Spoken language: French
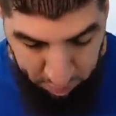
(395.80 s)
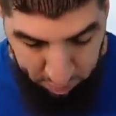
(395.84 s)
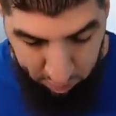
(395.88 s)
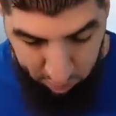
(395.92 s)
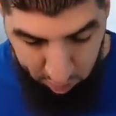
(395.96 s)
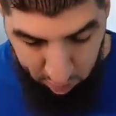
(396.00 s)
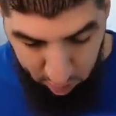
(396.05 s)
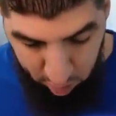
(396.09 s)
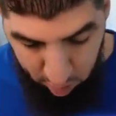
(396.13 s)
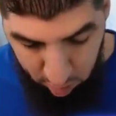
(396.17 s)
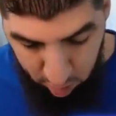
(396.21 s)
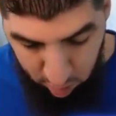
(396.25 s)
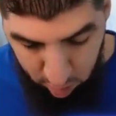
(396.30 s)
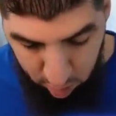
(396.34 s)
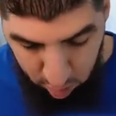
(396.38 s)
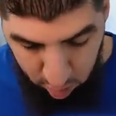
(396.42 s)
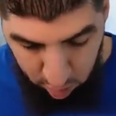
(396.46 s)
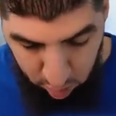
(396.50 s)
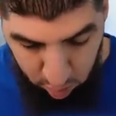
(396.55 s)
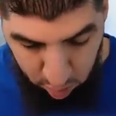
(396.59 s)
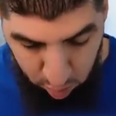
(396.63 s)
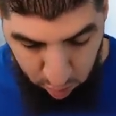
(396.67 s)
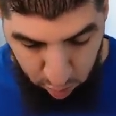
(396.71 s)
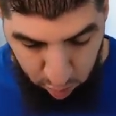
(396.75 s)

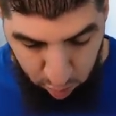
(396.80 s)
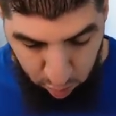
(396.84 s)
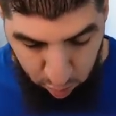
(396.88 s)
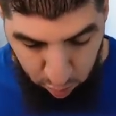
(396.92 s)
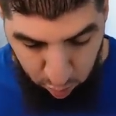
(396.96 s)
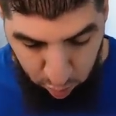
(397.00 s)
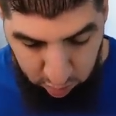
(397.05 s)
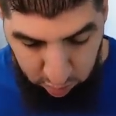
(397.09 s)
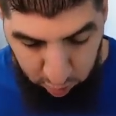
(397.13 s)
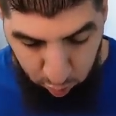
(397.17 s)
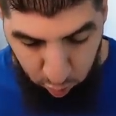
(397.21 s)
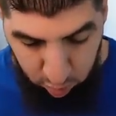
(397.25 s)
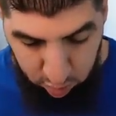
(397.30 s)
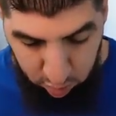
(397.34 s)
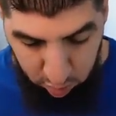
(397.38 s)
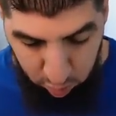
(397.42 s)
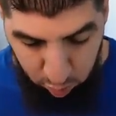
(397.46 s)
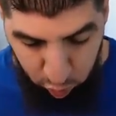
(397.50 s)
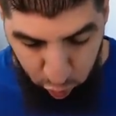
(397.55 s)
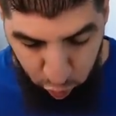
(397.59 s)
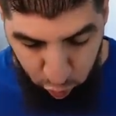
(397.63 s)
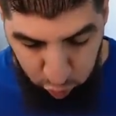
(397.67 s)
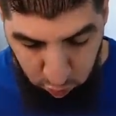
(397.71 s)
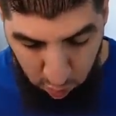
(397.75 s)
Euh, ok, ok,
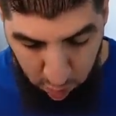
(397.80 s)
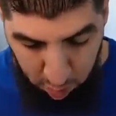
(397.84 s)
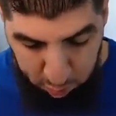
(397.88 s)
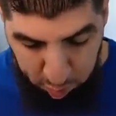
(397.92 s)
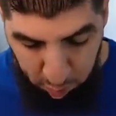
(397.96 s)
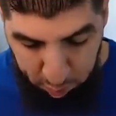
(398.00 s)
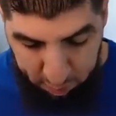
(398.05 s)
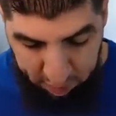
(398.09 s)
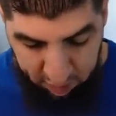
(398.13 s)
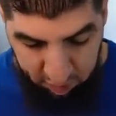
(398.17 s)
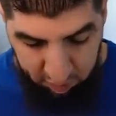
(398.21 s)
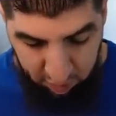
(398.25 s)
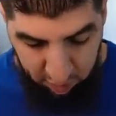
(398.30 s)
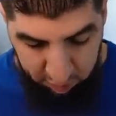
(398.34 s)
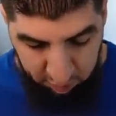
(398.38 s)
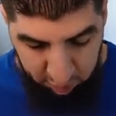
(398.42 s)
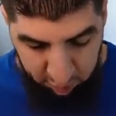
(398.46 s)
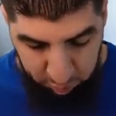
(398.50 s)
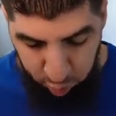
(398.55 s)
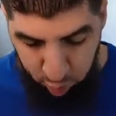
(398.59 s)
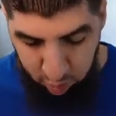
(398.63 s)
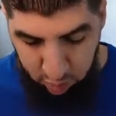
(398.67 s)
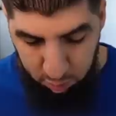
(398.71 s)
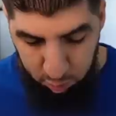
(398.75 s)
je vois à peu près sa
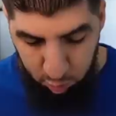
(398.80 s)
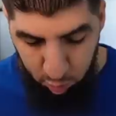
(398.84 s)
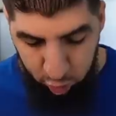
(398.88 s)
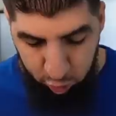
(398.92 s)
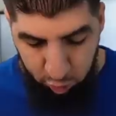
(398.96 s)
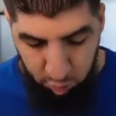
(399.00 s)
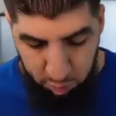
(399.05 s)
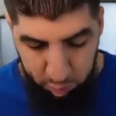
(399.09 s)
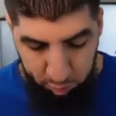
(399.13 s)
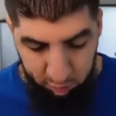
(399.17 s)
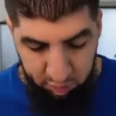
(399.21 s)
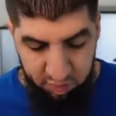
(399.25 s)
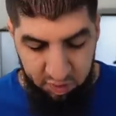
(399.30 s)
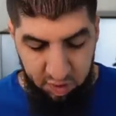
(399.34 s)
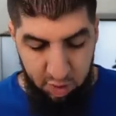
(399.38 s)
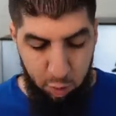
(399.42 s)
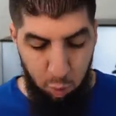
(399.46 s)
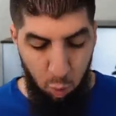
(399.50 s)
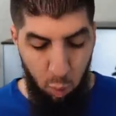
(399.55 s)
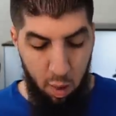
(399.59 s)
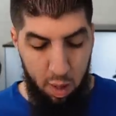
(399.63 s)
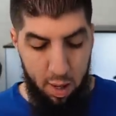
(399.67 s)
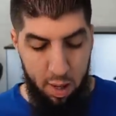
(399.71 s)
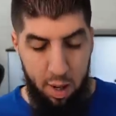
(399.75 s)
team. Ok, moi je vais prendre ces
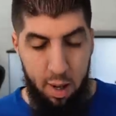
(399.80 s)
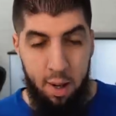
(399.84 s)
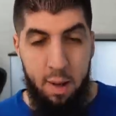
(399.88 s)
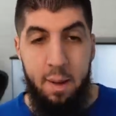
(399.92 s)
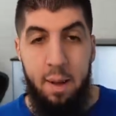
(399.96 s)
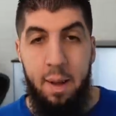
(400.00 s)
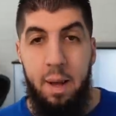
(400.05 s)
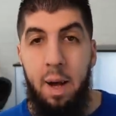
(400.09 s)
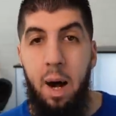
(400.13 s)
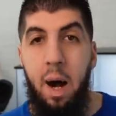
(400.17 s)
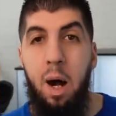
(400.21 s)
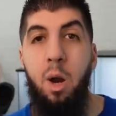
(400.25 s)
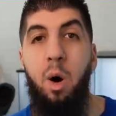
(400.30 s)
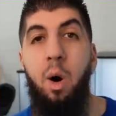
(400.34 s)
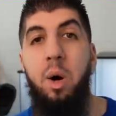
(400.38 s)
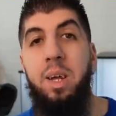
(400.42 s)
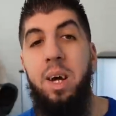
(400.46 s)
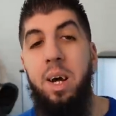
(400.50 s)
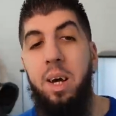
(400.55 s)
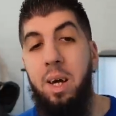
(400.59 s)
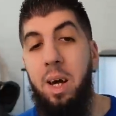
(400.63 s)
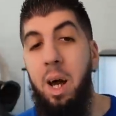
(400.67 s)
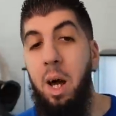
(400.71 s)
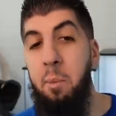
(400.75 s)
trois là. Alors il
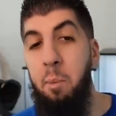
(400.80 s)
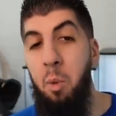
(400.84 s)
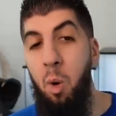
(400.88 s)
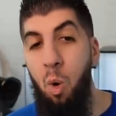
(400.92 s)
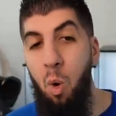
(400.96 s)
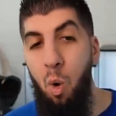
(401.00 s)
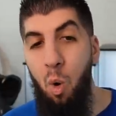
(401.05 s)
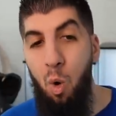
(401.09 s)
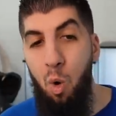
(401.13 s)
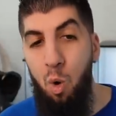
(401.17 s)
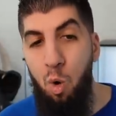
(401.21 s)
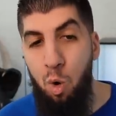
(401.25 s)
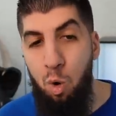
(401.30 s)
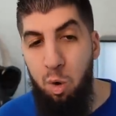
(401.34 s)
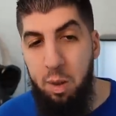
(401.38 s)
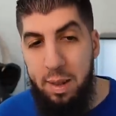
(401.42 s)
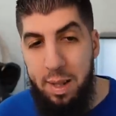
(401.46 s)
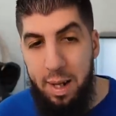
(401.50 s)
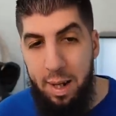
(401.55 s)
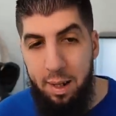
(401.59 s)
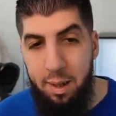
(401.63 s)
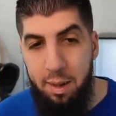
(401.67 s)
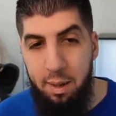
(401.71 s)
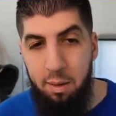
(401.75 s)
y a également le
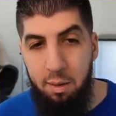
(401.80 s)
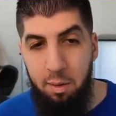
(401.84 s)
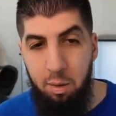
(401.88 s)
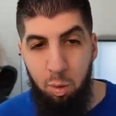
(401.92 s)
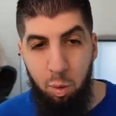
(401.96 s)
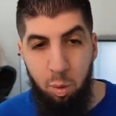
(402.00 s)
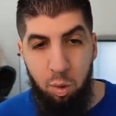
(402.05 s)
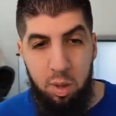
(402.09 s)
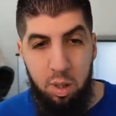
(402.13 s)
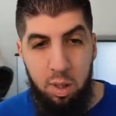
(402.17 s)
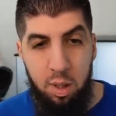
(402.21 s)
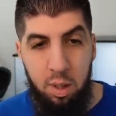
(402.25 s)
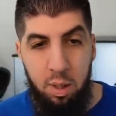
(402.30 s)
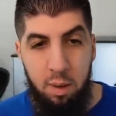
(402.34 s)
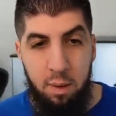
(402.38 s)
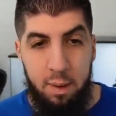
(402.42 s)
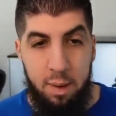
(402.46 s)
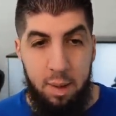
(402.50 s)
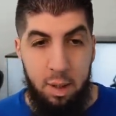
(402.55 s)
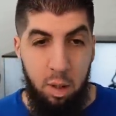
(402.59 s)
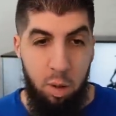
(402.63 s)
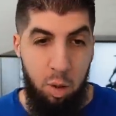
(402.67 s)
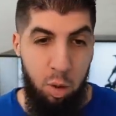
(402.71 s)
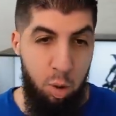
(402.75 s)
tag. Ok,
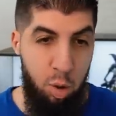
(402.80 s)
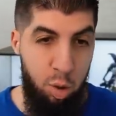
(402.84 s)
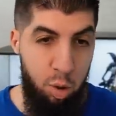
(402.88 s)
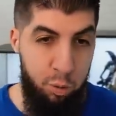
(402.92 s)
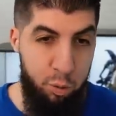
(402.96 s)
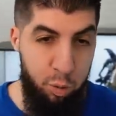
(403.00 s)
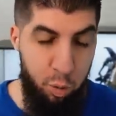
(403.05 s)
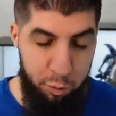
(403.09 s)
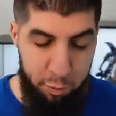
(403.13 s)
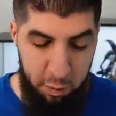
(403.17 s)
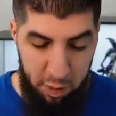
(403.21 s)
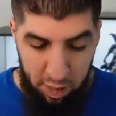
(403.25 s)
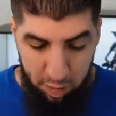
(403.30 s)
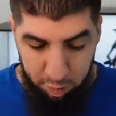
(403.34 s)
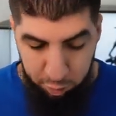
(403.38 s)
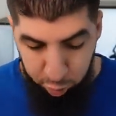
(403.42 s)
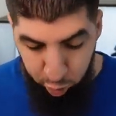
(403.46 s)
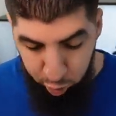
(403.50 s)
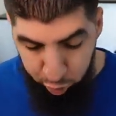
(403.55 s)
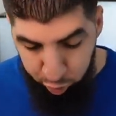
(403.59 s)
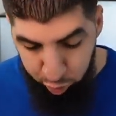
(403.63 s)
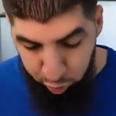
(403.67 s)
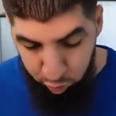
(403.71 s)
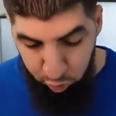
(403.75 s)
euh, faut faire
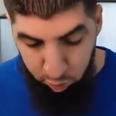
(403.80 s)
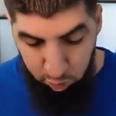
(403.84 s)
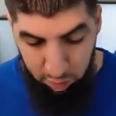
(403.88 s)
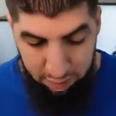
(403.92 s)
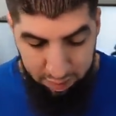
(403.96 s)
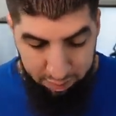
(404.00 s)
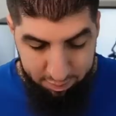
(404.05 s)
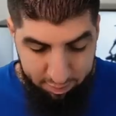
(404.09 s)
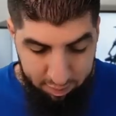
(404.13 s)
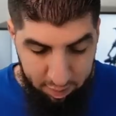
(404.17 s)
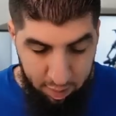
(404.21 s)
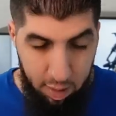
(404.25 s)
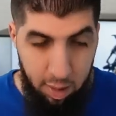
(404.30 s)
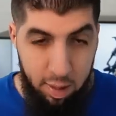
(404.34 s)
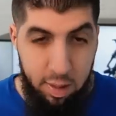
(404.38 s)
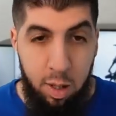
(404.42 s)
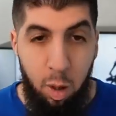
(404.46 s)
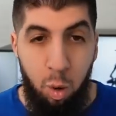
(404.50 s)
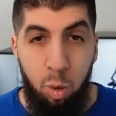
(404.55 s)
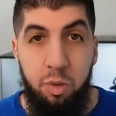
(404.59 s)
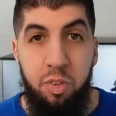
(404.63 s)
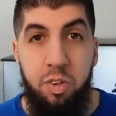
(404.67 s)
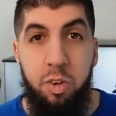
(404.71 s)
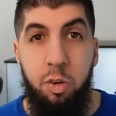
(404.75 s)
attention à ça. Il y
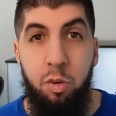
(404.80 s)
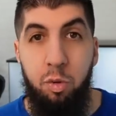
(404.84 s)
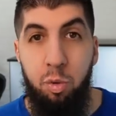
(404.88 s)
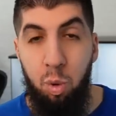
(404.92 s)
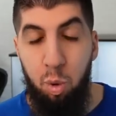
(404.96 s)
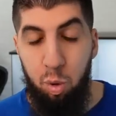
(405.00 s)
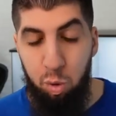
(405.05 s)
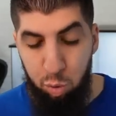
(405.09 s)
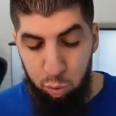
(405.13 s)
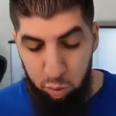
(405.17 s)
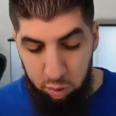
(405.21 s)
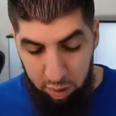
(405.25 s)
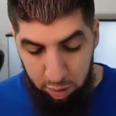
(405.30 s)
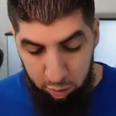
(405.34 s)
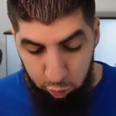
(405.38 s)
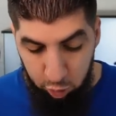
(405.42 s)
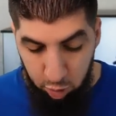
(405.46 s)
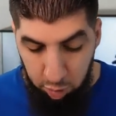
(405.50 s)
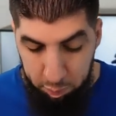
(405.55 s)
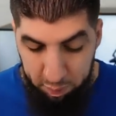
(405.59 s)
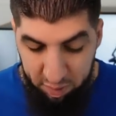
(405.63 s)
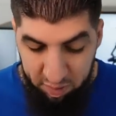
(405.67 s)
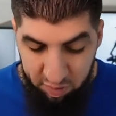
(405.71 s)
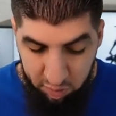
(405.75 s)
a aussi son Ryuken. Je
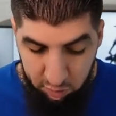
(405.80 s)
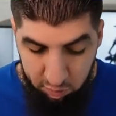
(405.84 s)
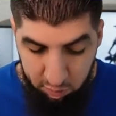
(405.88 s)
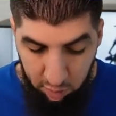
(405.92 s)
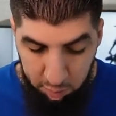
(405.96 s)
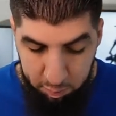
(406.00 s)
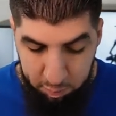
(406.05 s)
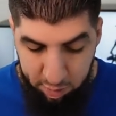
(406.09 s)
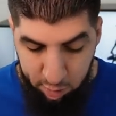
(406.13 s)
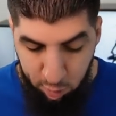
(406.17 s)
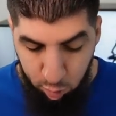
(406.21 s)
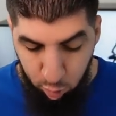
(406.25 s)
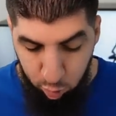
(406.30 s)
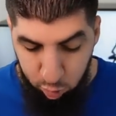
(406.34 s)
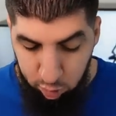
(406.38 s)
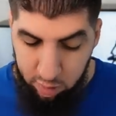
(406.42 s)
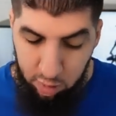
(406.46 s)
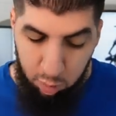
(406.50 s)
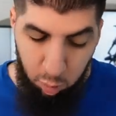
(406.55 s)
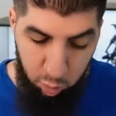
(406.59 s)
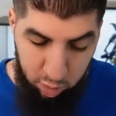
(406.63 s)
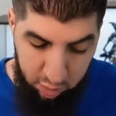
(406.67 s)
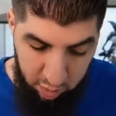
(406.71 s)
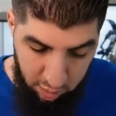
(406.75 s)
sais pas s'il va le mettre le
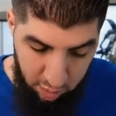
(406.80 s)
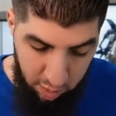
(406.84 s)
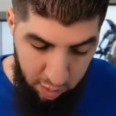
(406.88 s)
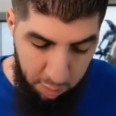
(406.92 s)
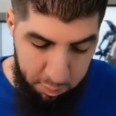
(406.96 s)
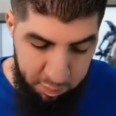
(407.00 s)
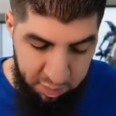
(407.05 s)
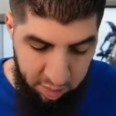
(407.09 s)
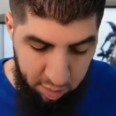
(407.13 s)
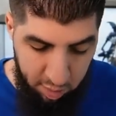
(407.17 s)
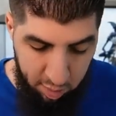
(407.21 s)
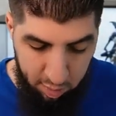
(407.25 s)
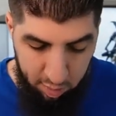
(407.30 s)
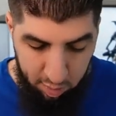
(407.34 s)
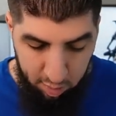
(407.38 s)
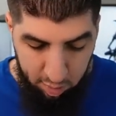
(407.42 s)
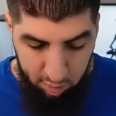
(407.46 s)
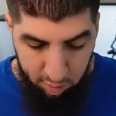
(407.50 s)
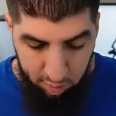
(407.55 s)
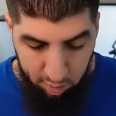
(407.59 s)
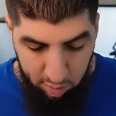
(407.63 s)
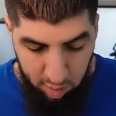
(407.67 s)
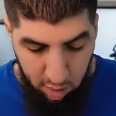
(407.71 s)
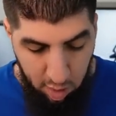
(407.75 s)
Ryuken. Ok, il l'a mis.
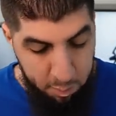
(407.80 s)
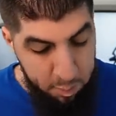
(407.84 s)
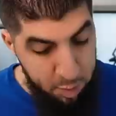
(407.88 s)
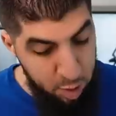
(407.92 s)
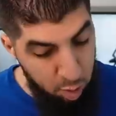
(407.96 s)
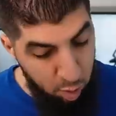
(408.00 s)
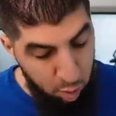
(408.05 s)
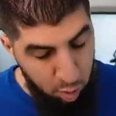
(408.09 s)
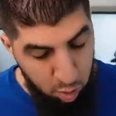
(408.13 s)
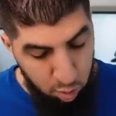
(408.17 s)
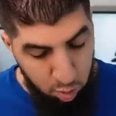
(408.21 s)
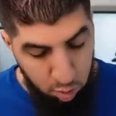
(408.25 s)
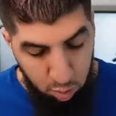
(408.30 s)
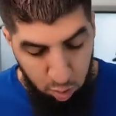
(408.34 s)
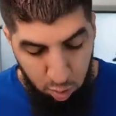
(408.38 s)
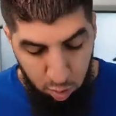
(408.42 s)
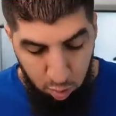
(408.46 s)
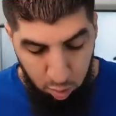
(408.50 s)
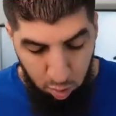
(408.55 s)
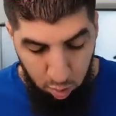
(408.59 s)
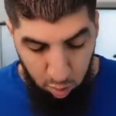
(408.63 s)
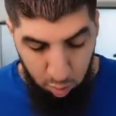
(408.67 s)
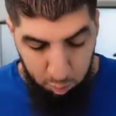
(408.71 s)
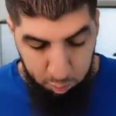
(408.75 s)
Il a mis
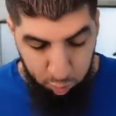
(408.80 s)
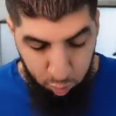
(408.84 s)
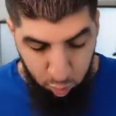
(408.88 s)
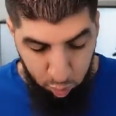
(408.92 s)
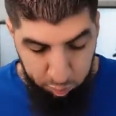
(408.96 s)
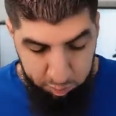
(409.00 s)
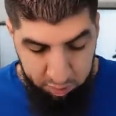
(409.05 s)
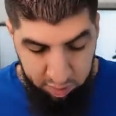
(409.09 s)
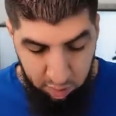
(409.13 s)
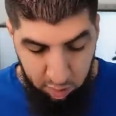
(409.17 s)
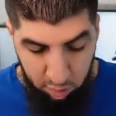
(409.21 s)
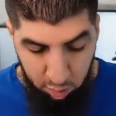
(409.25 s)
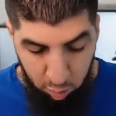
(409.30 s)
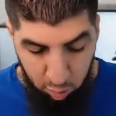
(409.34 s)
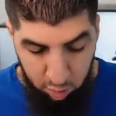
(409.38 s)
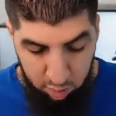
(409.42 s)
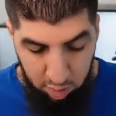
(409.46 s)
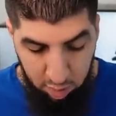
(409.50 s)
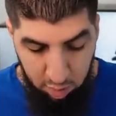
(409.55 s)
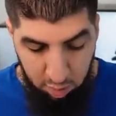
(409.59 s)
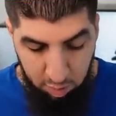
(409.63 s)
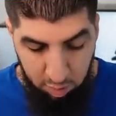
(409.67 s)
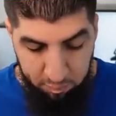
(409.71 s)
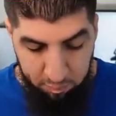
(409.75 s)
en, premier, ok.